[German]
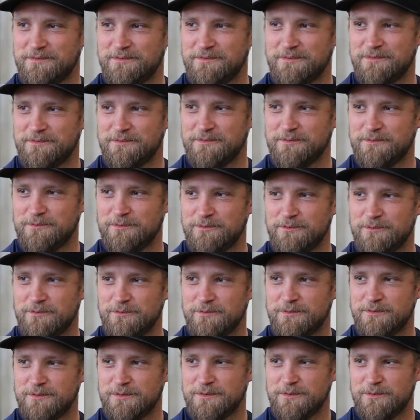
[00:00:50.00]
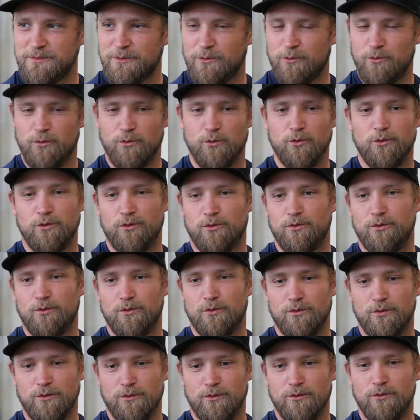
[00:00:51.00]
alles gut integrieren oder hat sich da
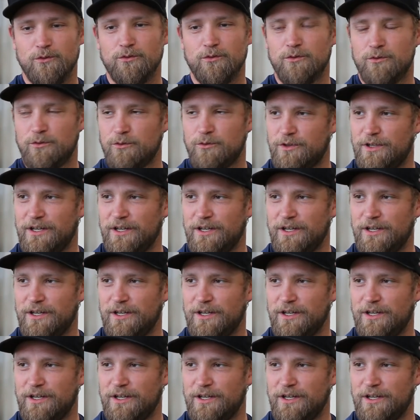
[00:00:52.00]
was verändert?